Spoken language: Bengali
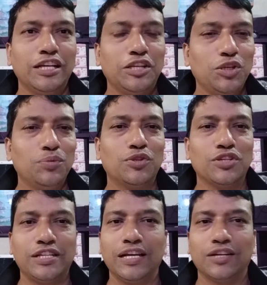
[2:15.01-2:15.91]
নিয়মিত
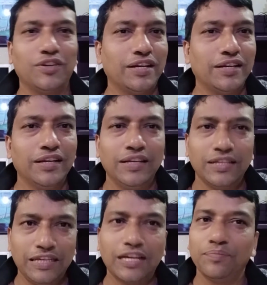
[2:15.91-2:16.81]
শেয়ার করেন
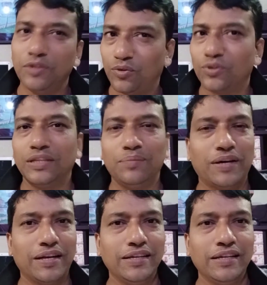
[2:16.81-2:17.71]
শেয়ার আপনি করতেই
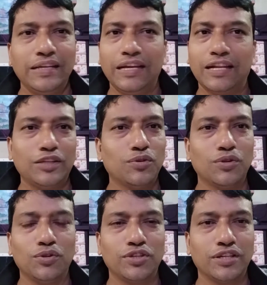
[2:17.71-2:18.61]
পারেন এটাতে কোনো
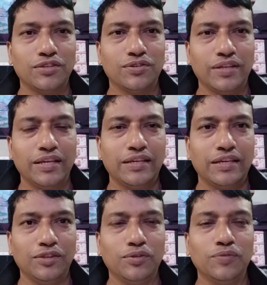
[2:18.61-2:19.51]
দোষের কিছু নেই
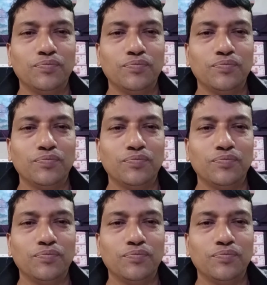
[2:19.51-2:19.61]
কিন্তু